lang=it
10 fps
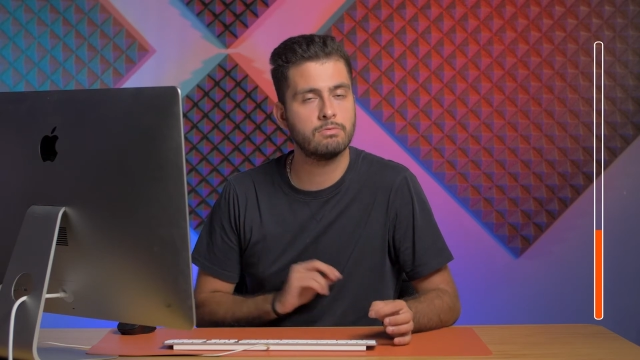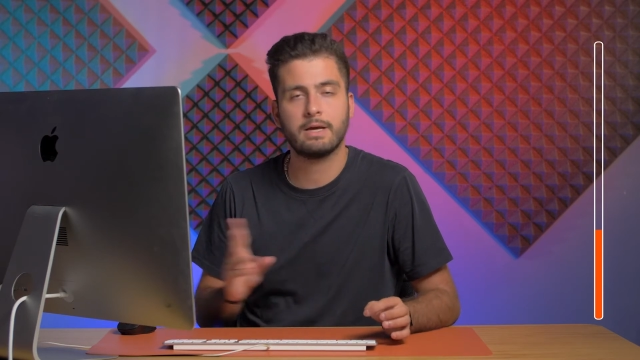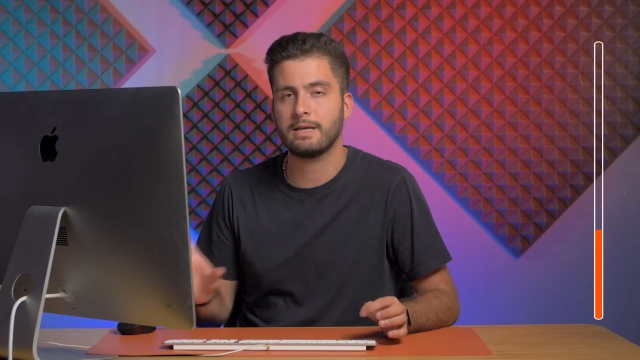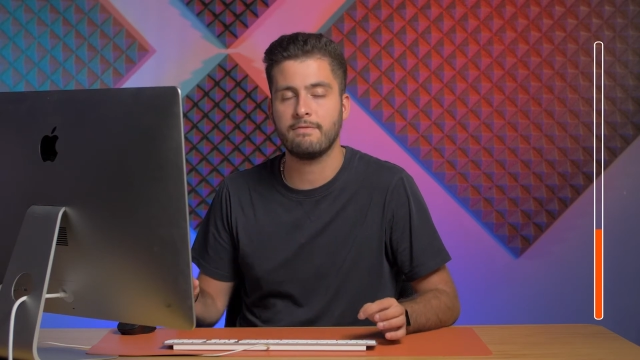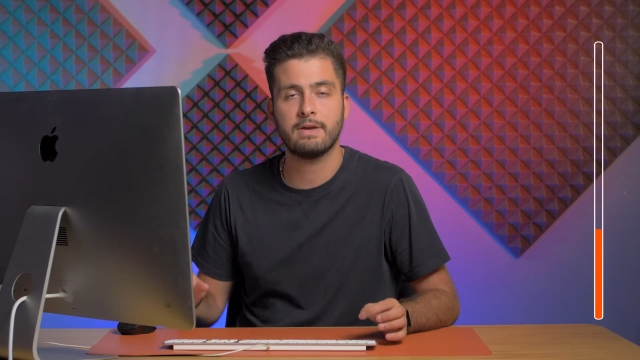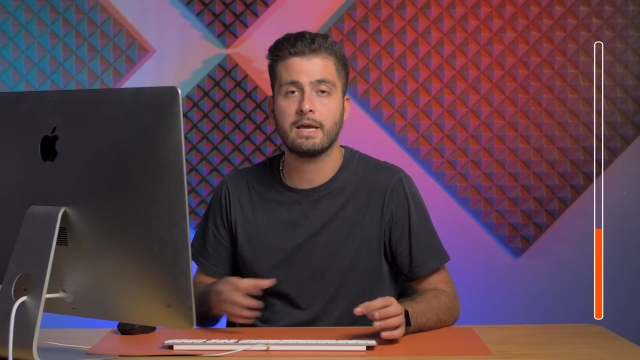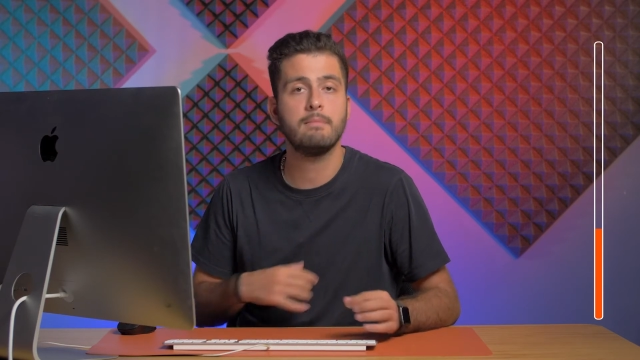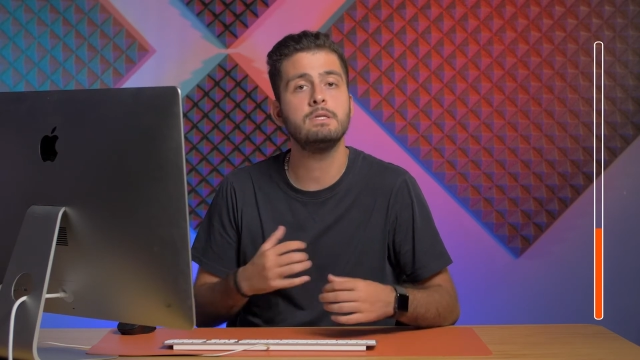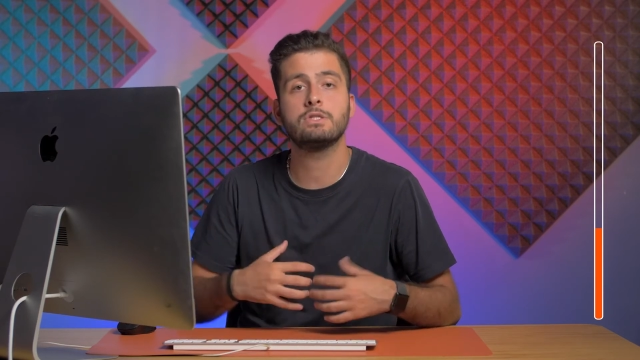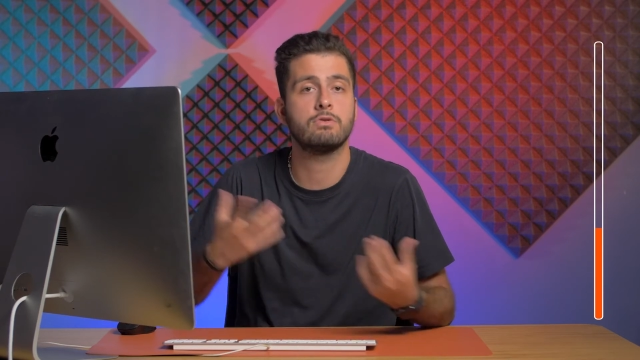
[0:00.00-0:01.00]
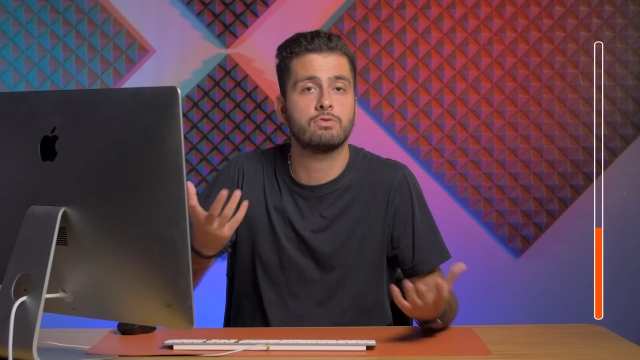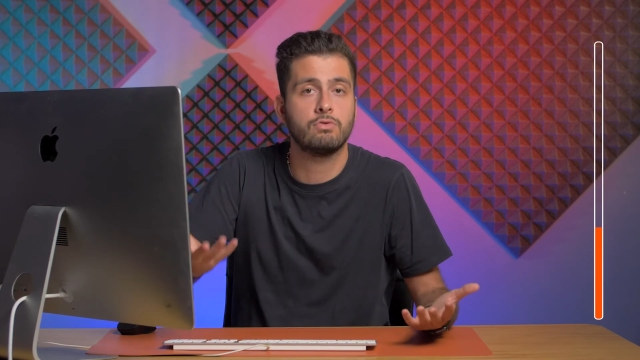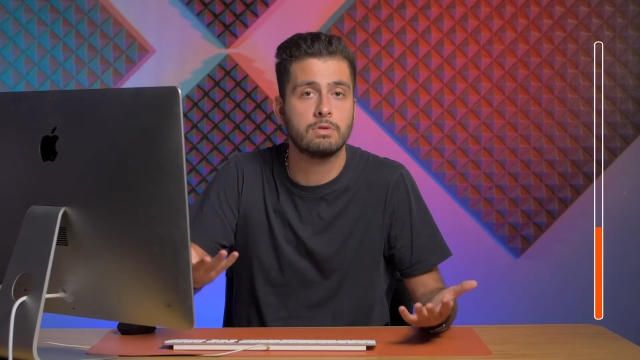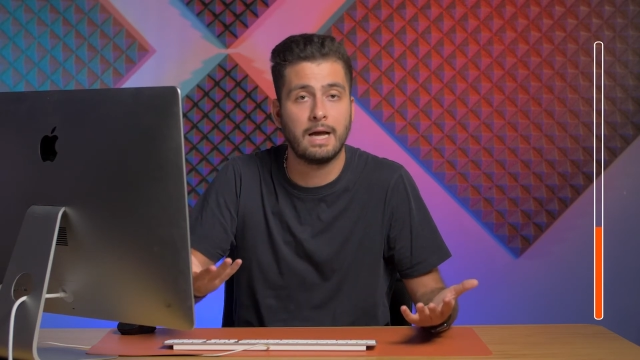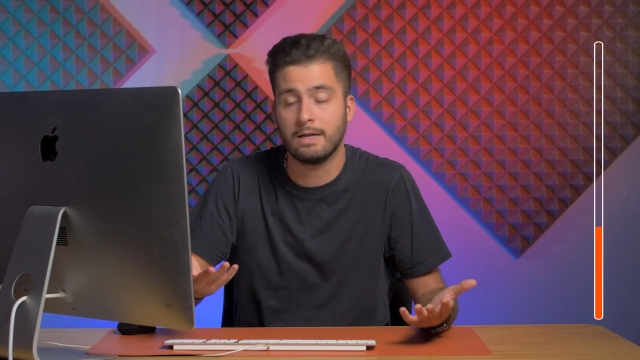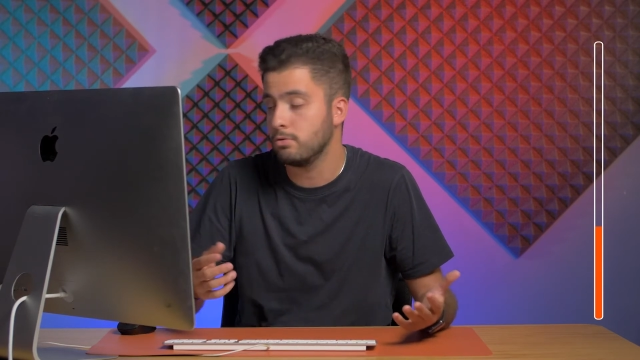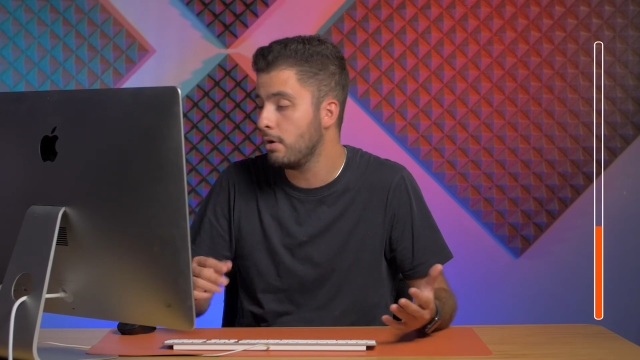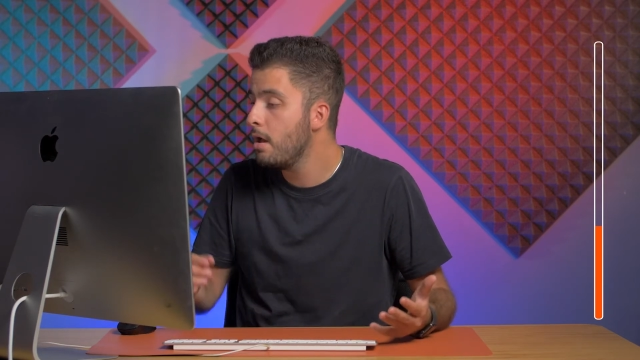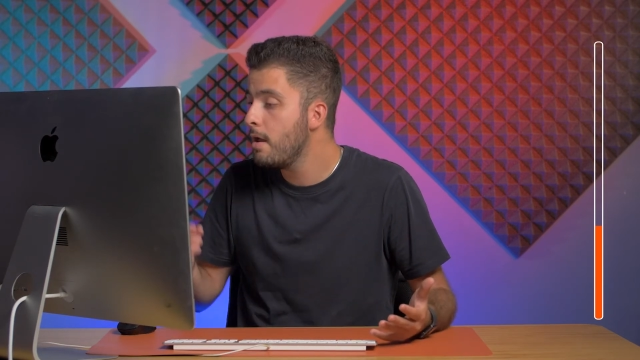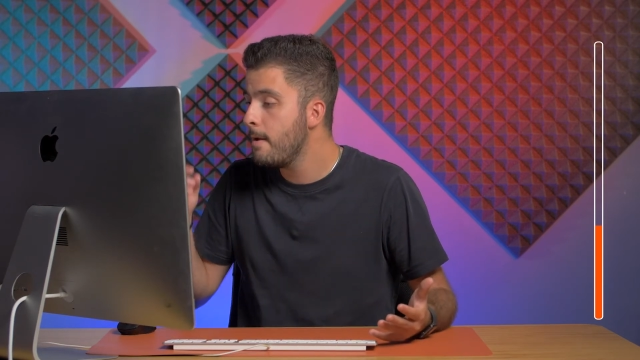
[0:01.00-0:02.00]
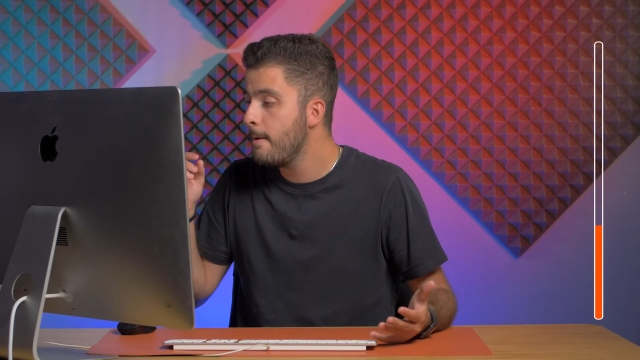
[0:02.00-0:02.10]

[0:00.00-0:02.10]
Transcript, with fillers: una grafica che mi sto scordando.